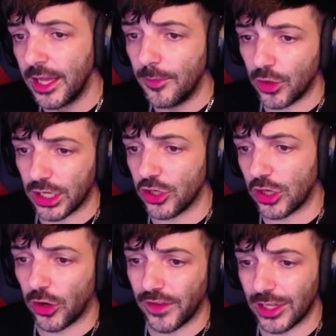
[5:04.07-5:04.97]
porque si os
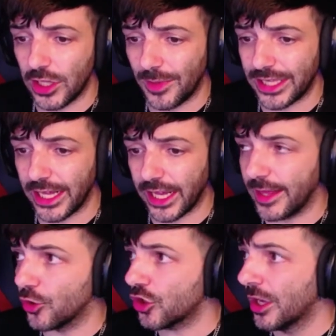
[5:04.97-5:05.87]
acordáis la última serie que
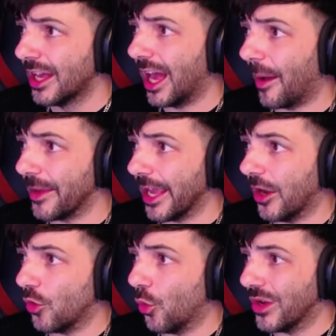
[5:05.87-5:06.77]
hicimos,
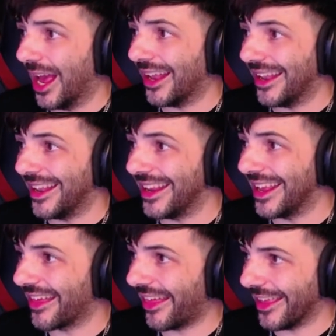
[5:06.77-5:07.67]
habían una
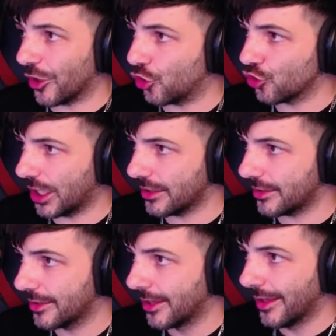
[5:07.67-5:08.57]
liada de
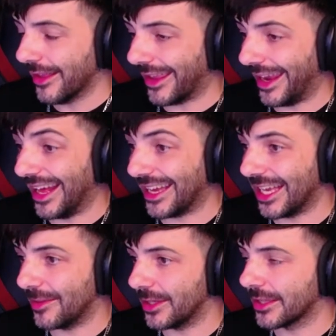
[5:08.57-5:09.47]
cosas que era
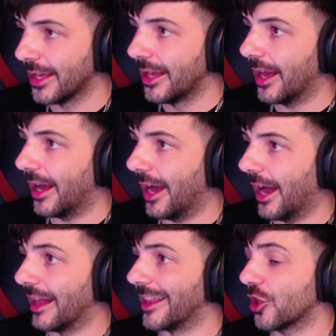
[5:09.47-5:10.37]
heavy
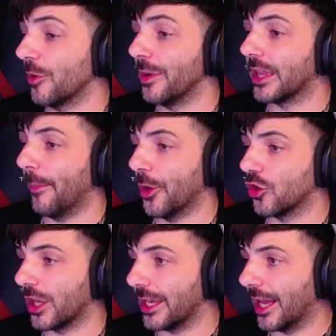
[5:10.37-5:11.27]
al lo invité,
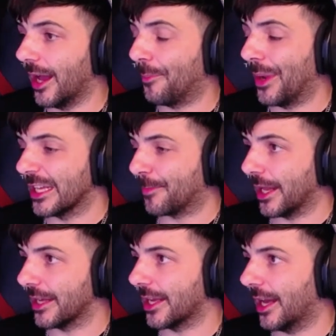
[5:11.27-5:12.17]
pero tenía planes
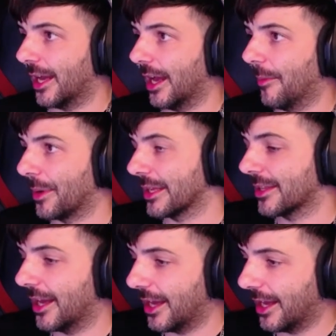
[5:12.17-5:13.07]
para esa. para
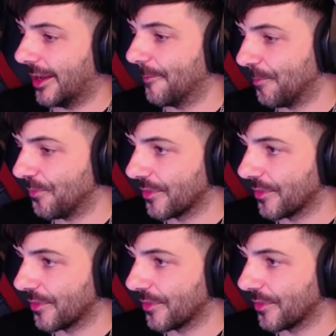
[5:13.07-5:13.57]
esa. Mm,